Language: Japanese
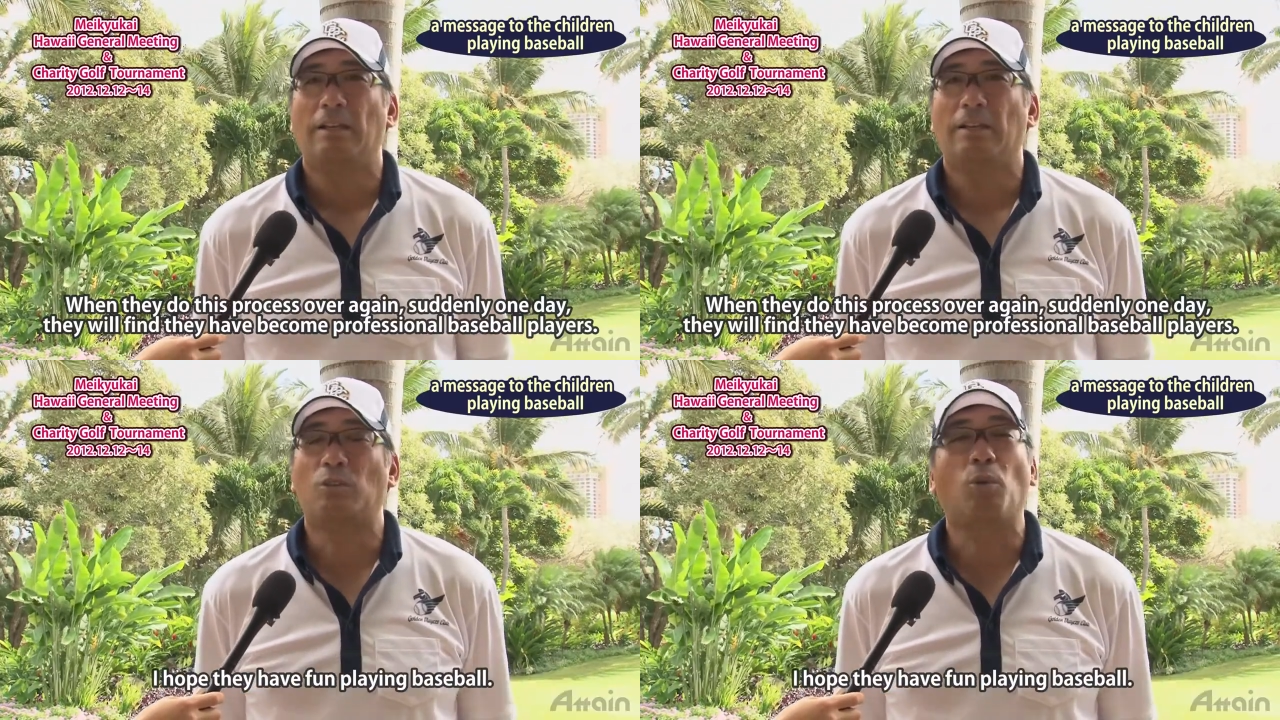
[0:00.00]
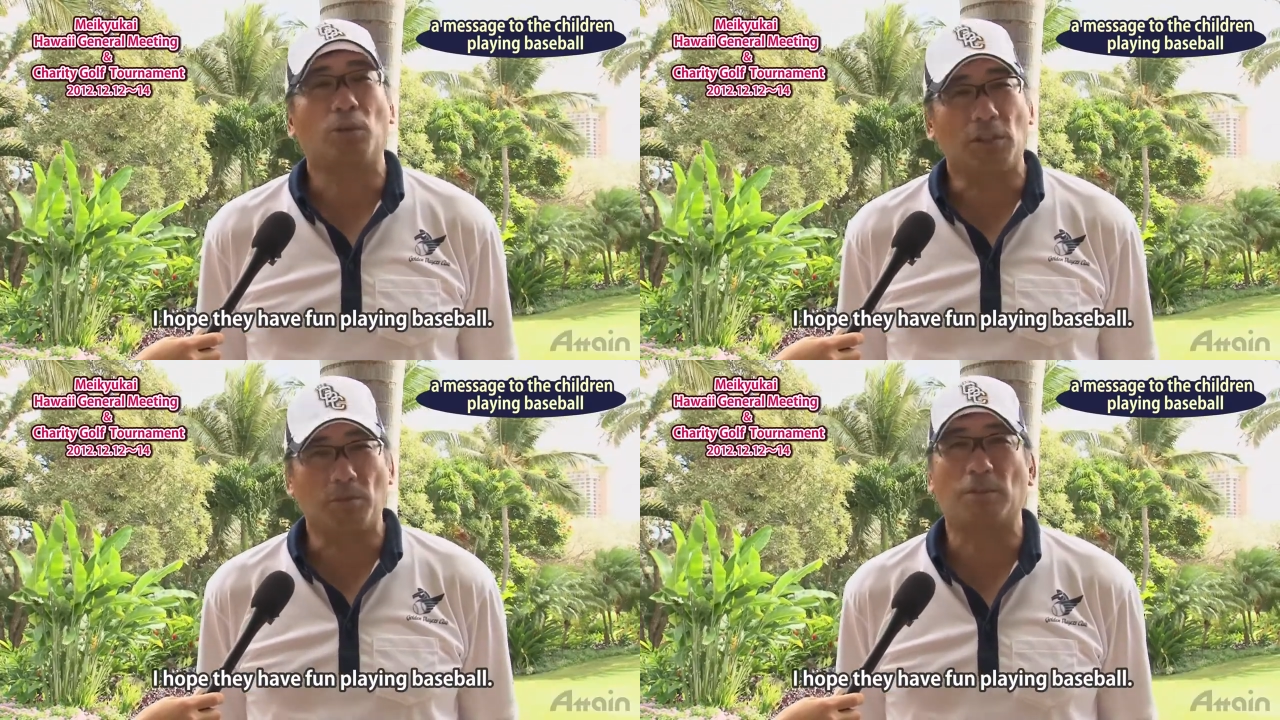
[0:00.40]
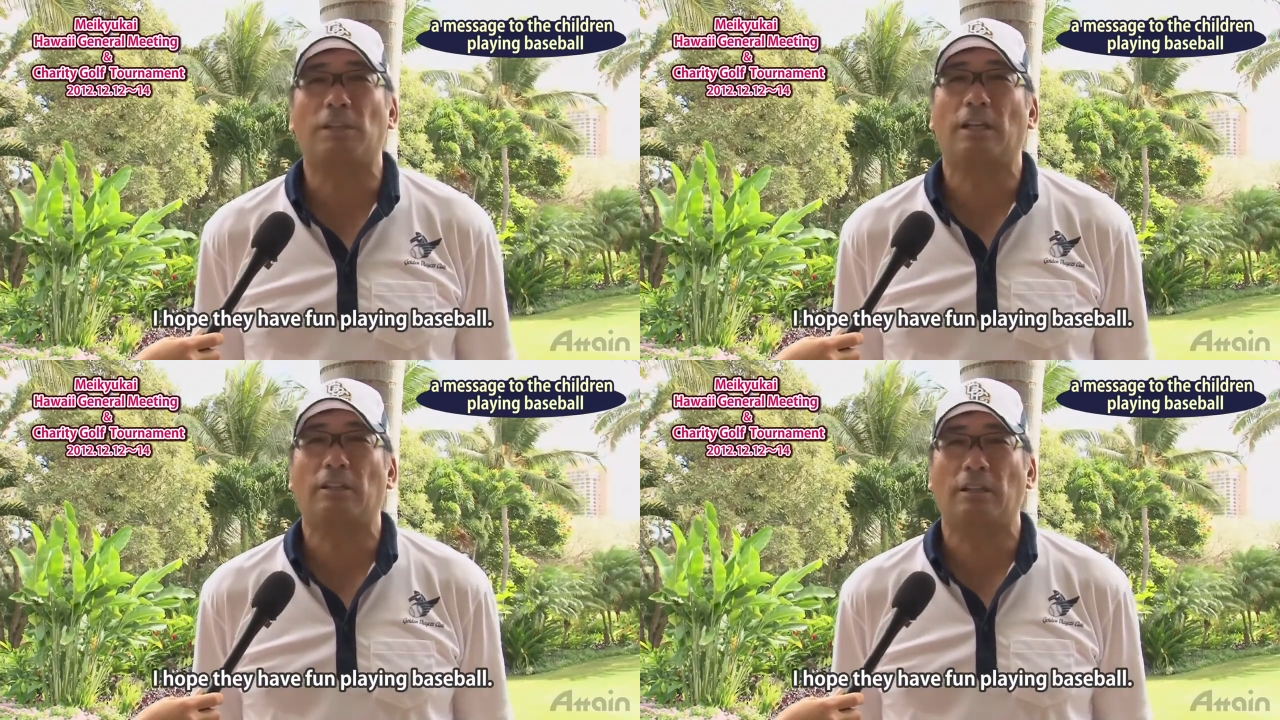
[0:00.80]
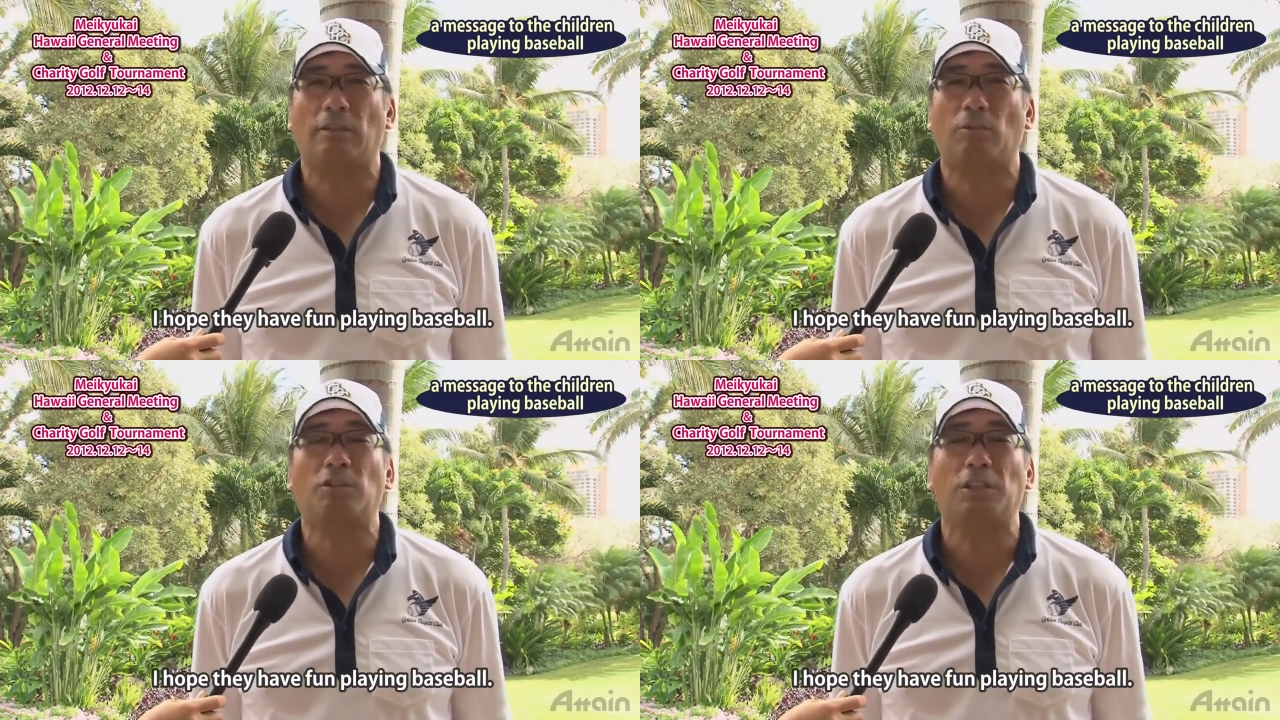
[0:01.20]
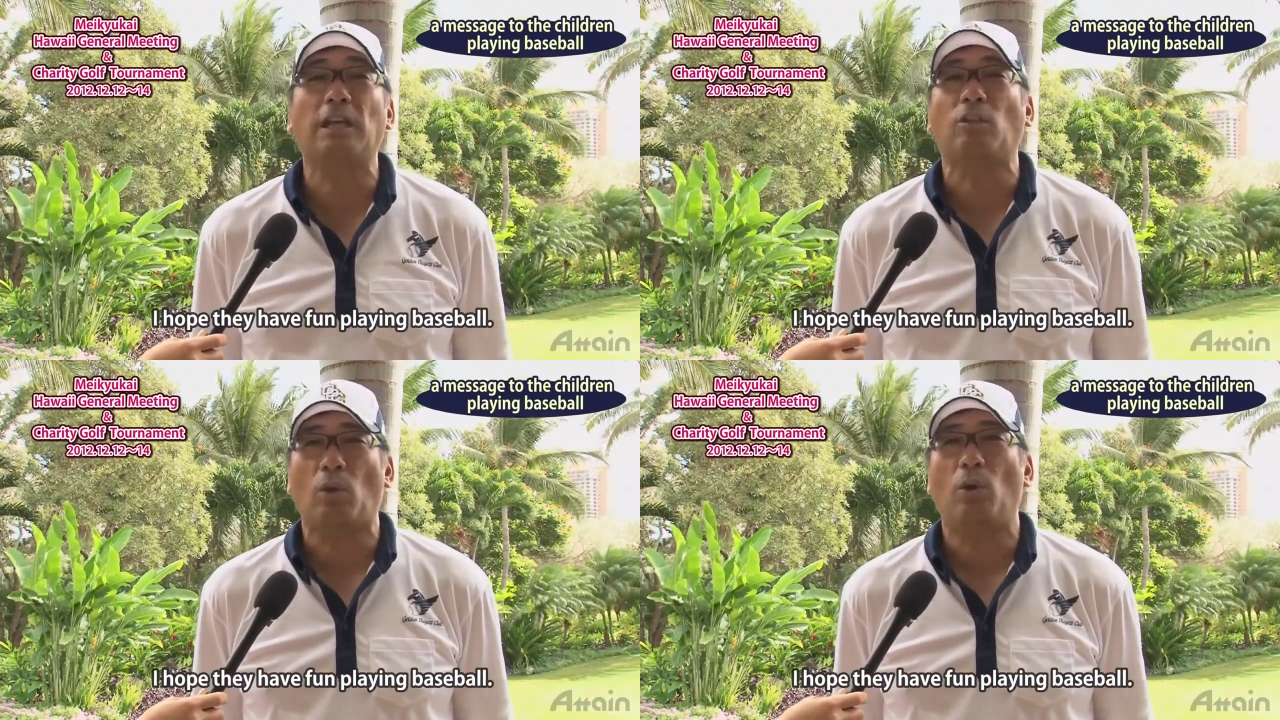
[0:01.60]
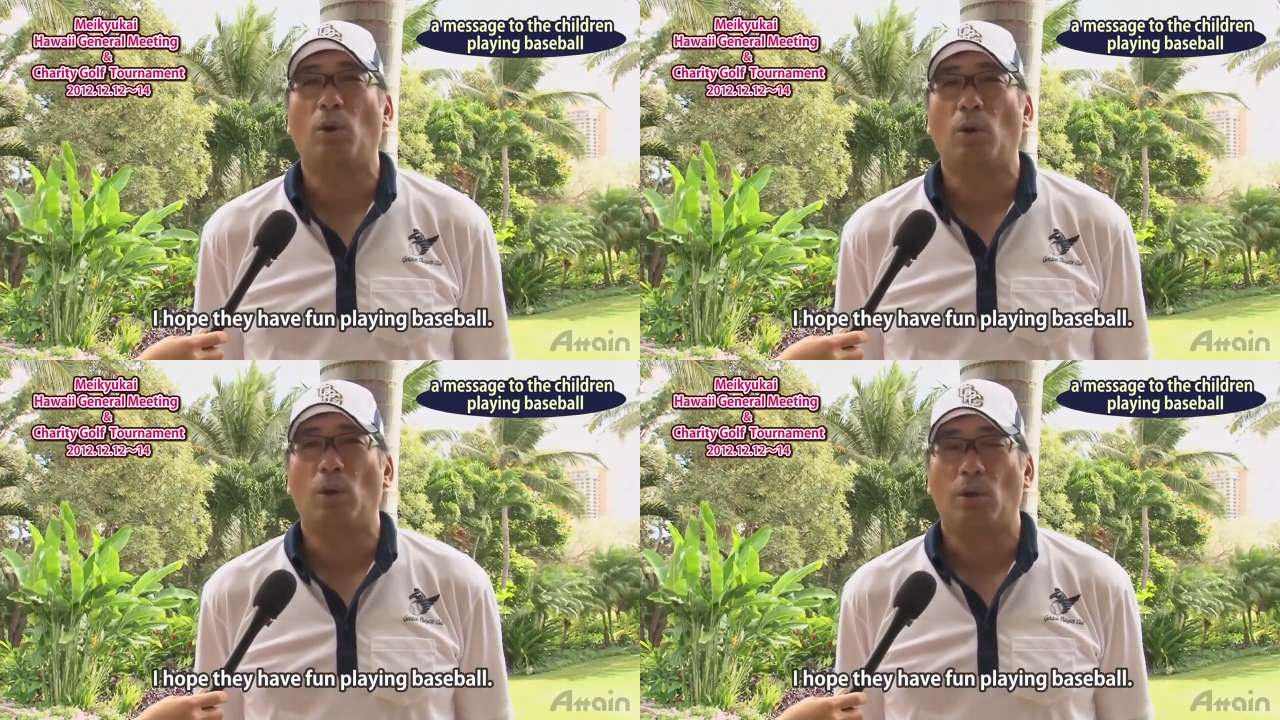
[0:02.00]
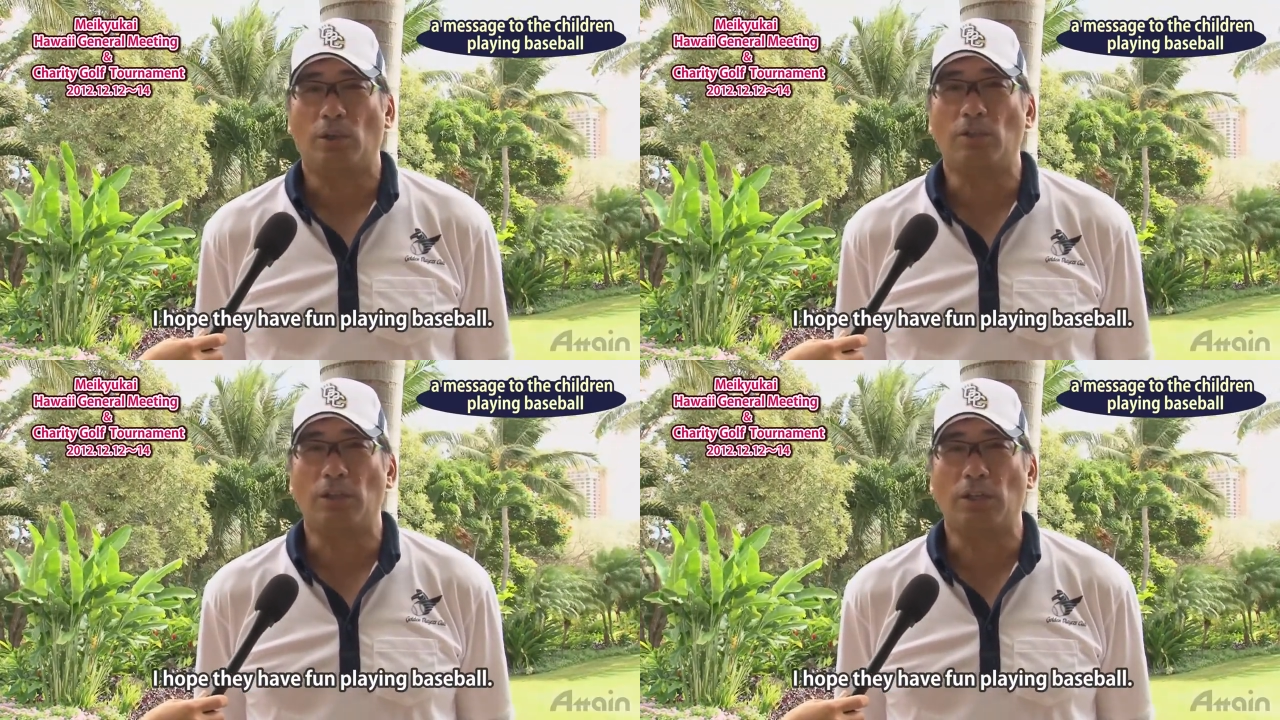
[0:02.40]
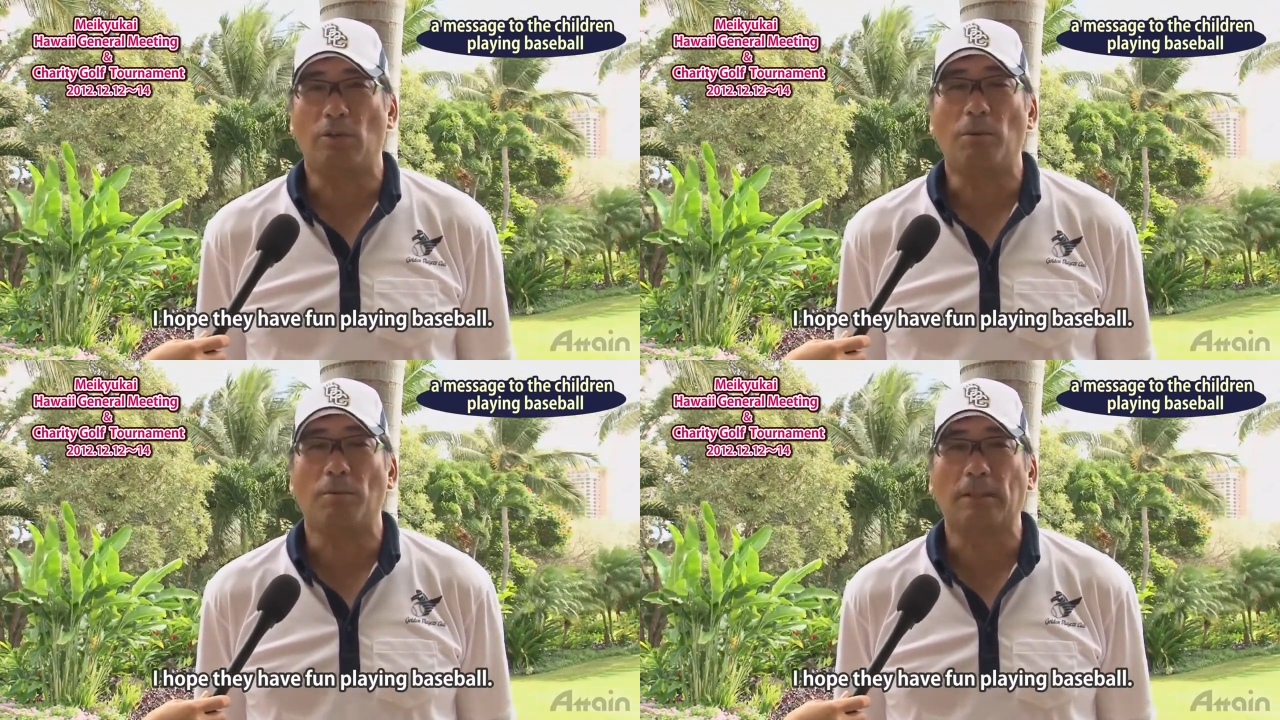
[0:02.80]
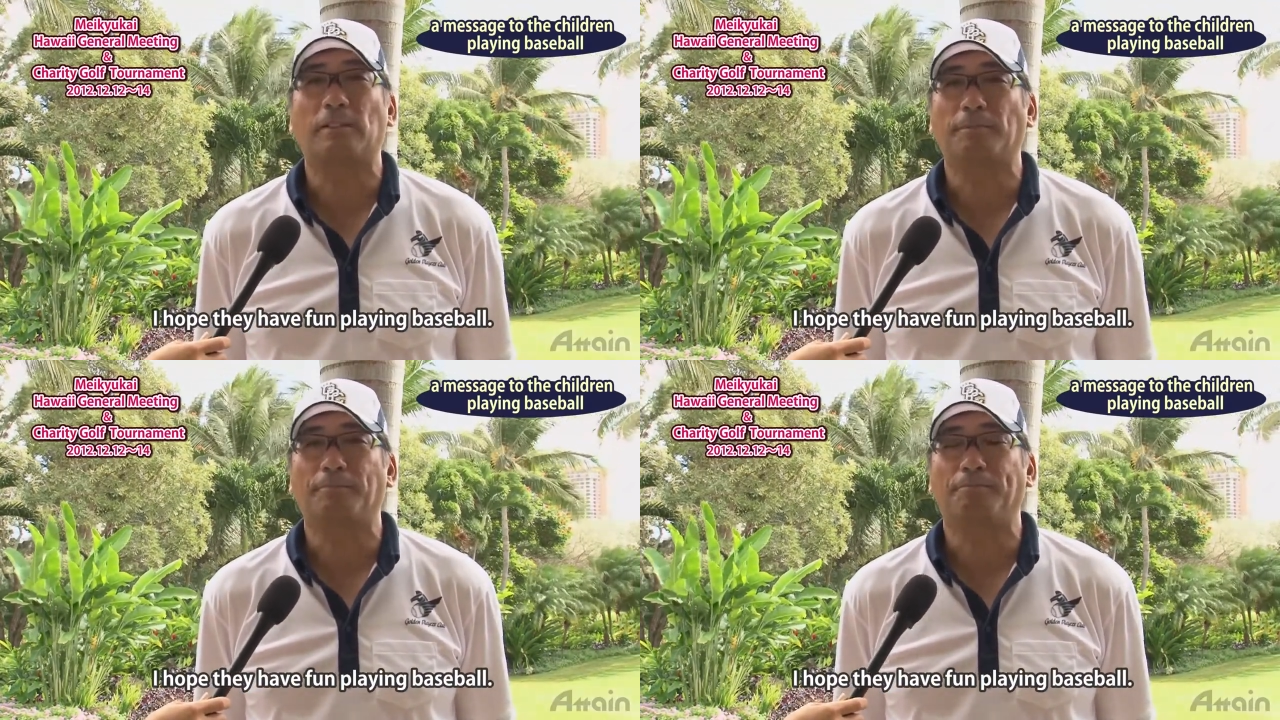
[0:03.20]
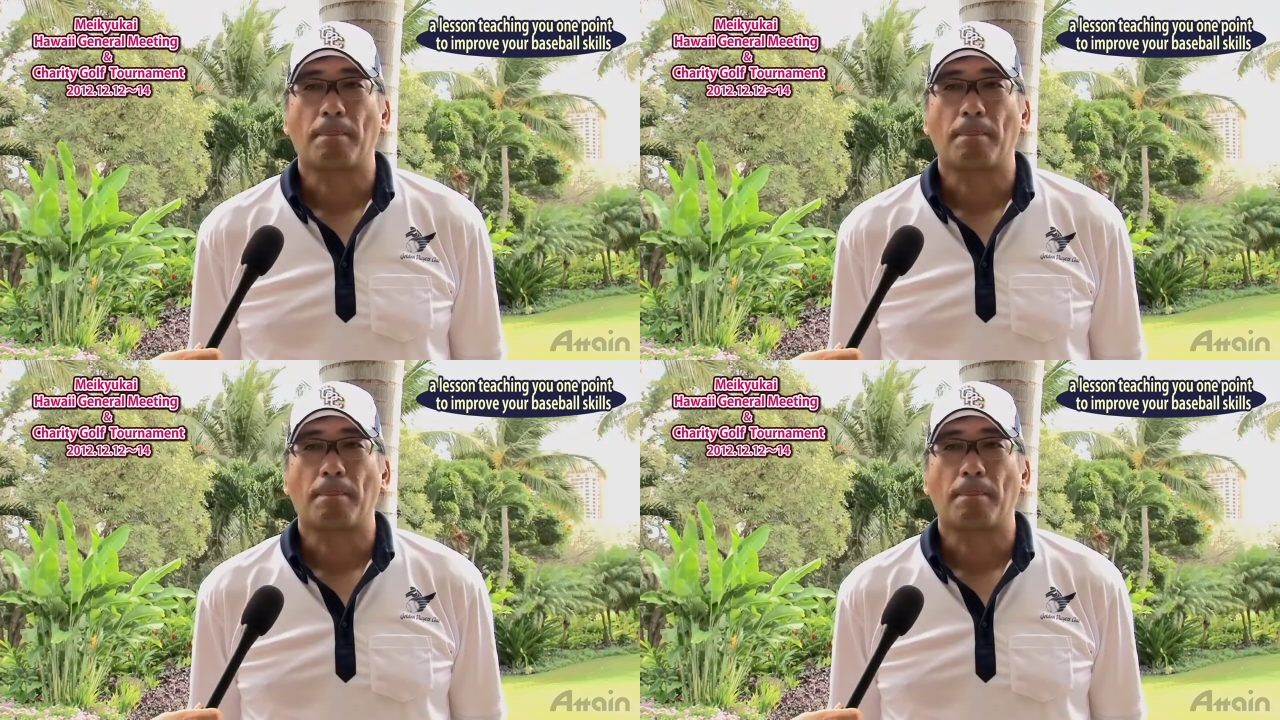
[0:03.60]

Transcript: そういう気持ちでやっていってほしいなというふうに思います。